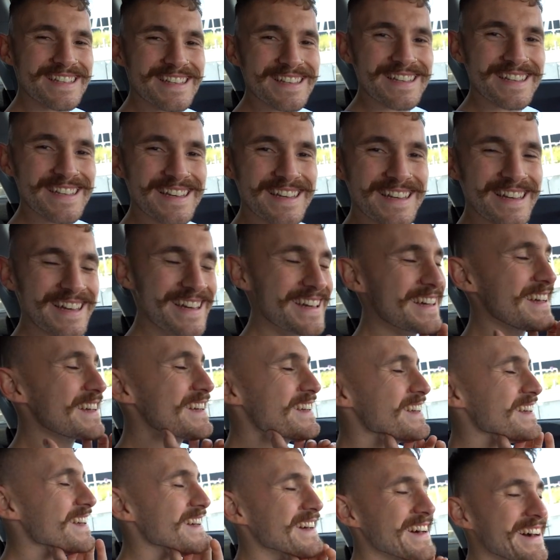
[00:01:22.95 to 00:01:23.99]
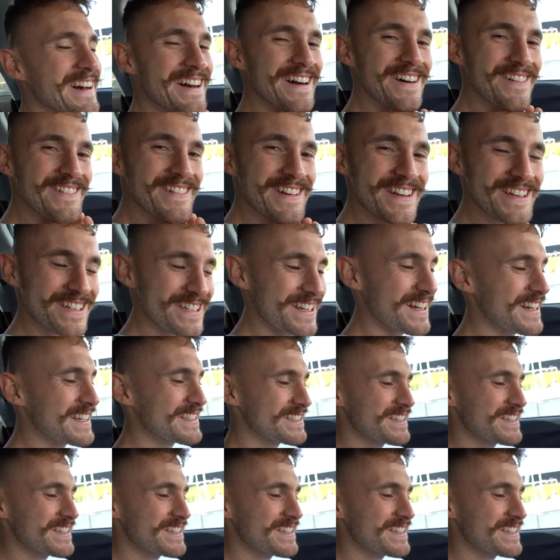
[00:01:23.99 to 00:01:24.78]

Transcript: Weil das ist ein süß, ja, wir mit einem